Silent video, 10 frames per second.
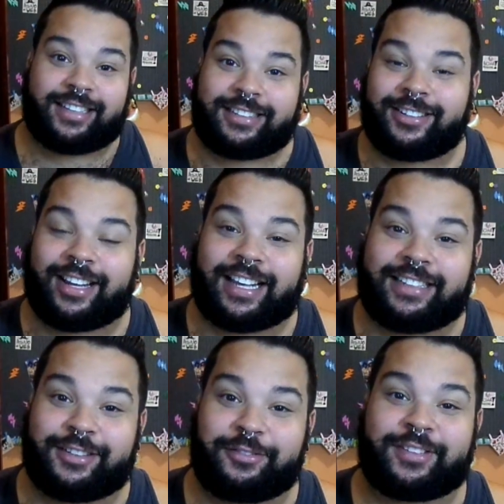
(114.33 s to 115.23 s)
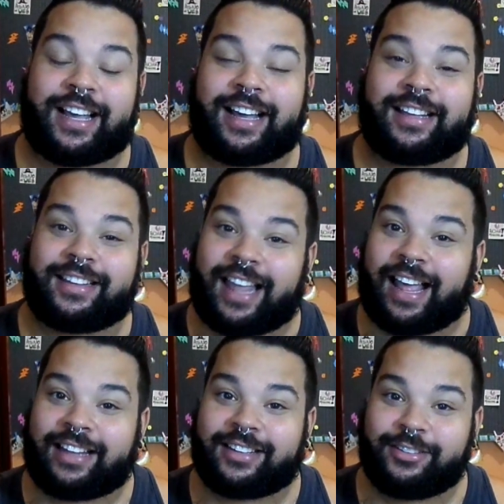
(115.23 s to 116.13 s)
deixa ela quietinha ficar
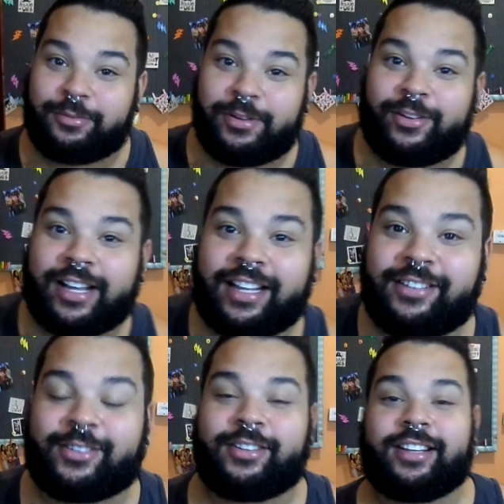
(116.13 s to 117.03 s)
lá no meu canto.